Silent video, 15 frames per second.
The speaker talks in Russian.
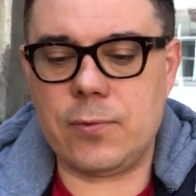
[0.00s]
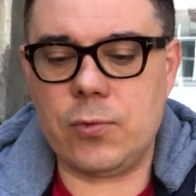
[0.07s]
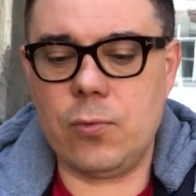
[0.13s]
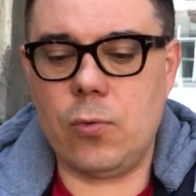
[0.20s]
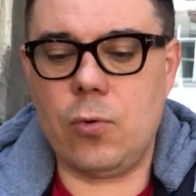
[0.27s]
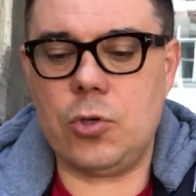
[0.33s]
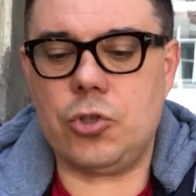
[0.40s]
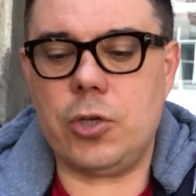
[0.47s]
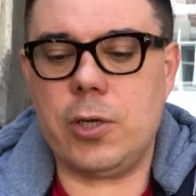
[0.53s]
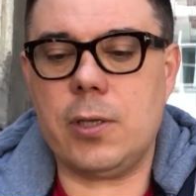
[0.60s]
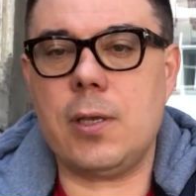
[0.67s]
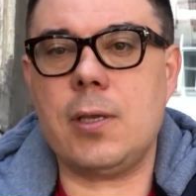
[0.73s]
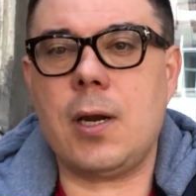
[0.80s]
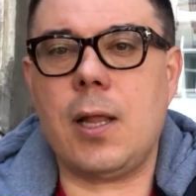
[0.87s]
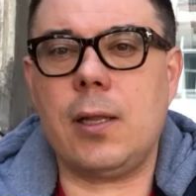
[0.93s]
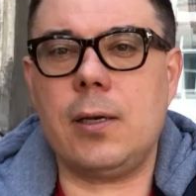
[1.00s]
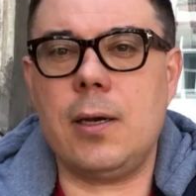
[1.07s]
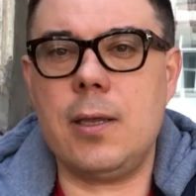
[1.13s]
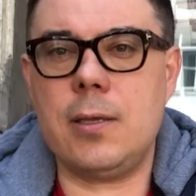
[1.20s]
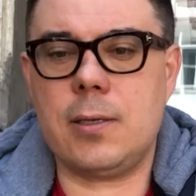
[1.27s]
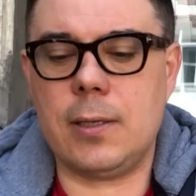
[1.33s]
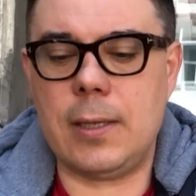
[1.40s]
В свою очередь
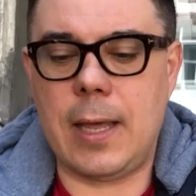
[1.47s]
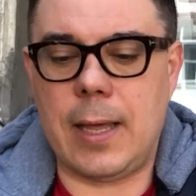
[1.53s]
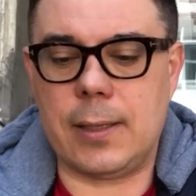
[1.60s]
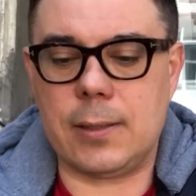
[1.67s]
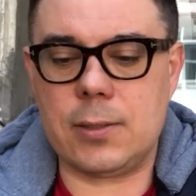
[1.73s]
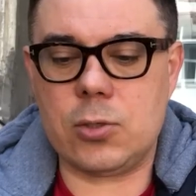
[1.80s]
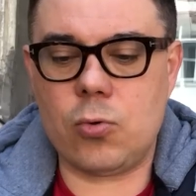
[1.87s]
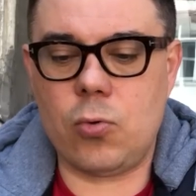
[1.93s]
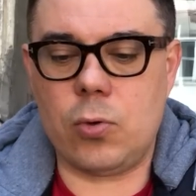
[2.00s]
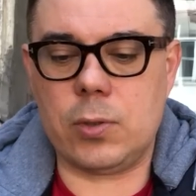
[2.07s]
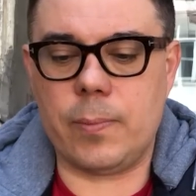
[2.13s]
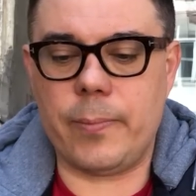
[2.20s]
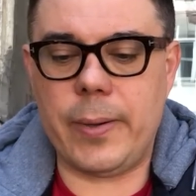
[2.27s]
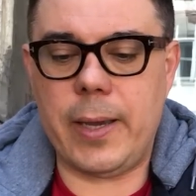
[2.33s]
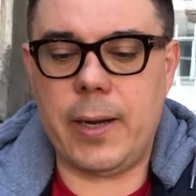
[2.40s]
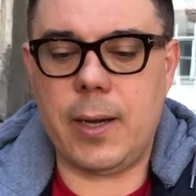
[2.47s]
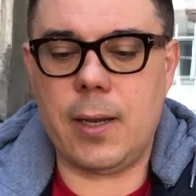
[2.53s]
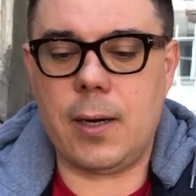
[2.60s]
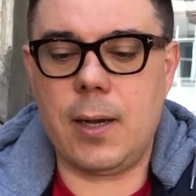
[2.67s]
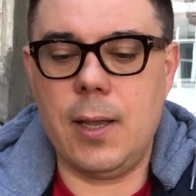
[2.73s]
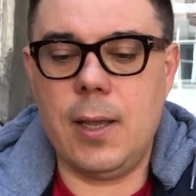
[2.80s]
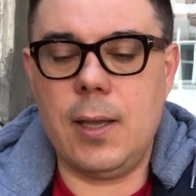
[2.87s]
генерал-лейтенант Скотт
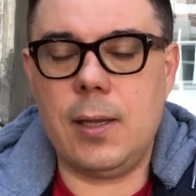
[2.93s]
Берриер,